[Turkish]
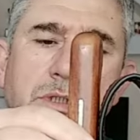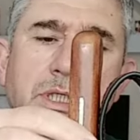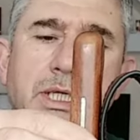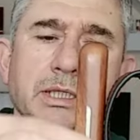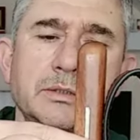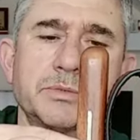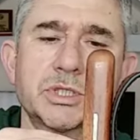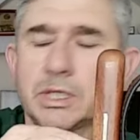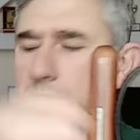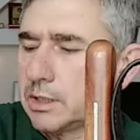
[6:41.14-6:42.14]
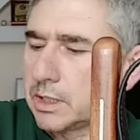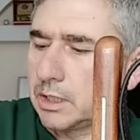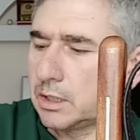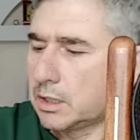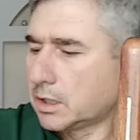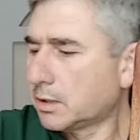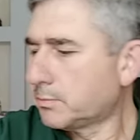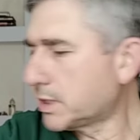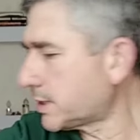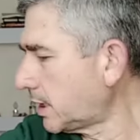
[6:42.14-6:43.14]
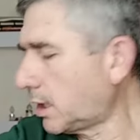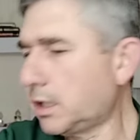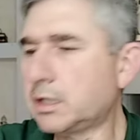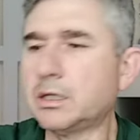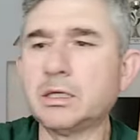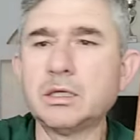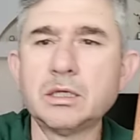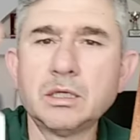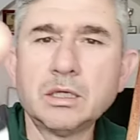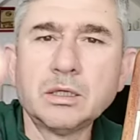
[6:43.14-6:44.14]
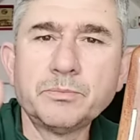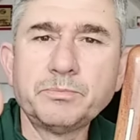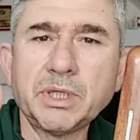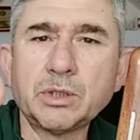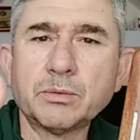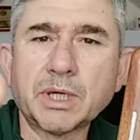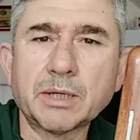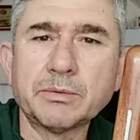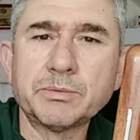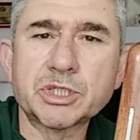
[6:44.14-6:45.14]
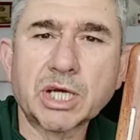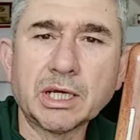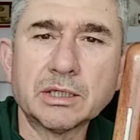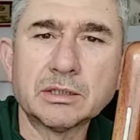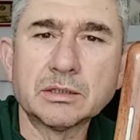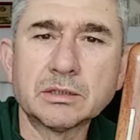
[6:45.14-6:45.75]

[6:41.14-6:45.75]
Dikkatli bir şekilde. Mesela bir numara bir bıçak.